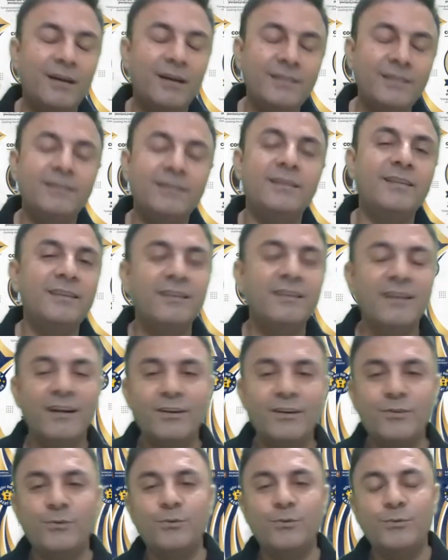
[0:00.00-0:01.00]
अंदर की
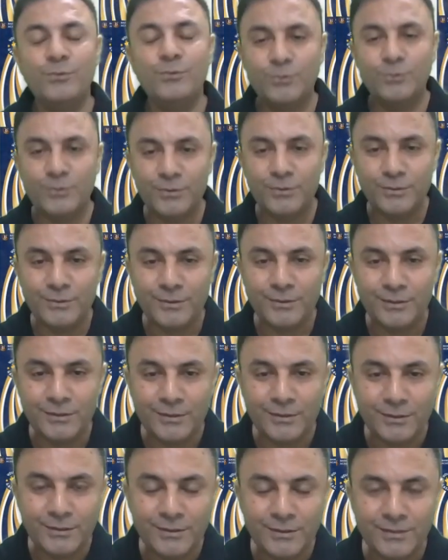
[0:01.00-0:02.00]
आग को
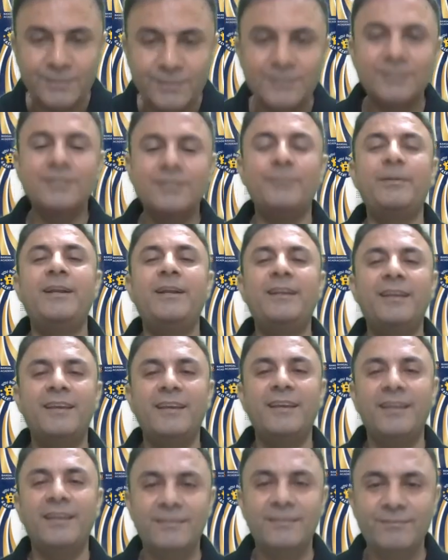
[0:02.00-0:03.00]
समेट
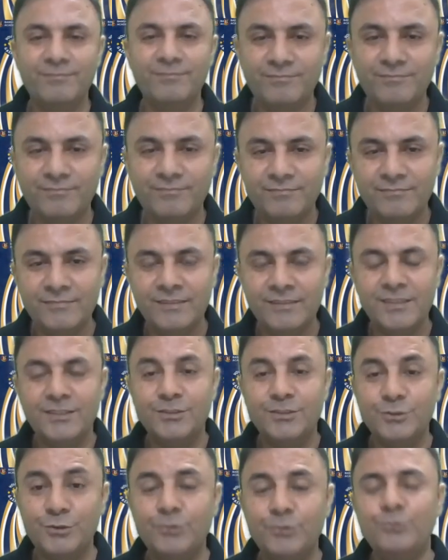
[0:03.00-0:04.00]
के
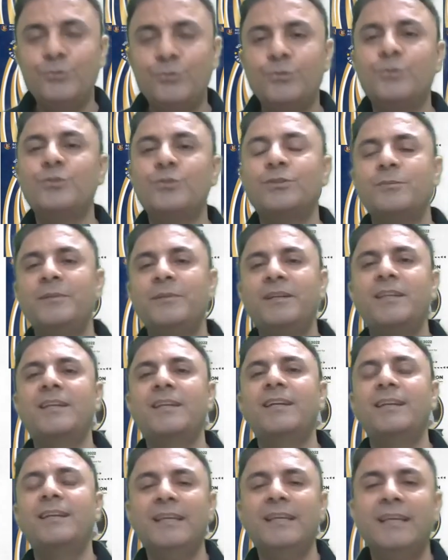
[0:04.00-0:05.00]
जुनून को समेट
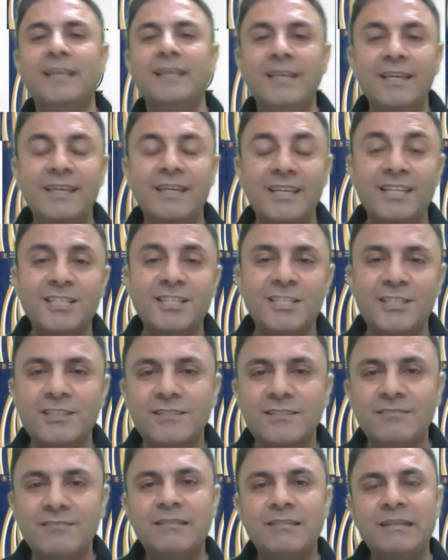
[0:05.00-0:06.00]
के इस
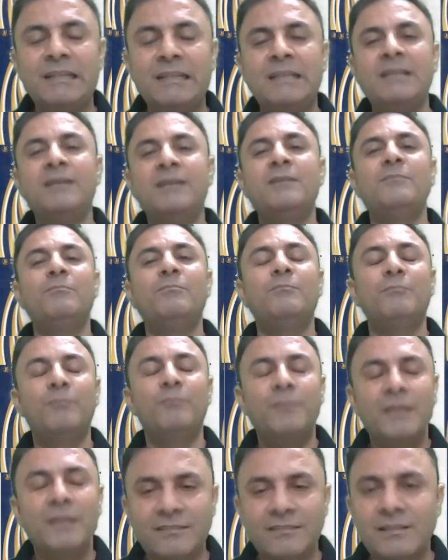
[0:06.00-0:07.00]

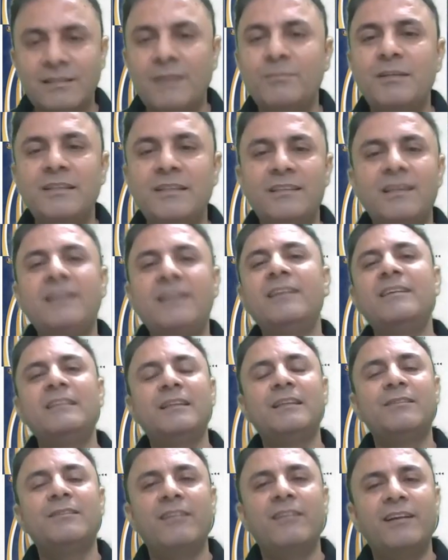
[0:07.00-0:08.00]
एग्ज़ाम की तैयारी की
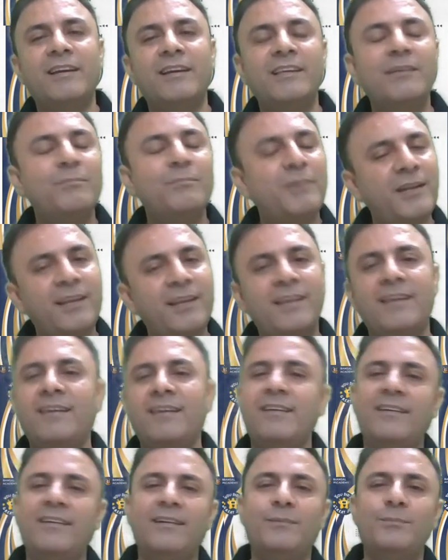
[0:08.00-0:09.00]
तरफ लगाइए पढ़े लिखे
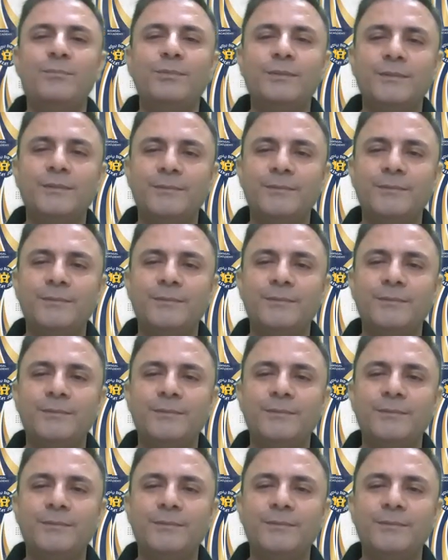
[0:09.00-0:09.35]
हैं आप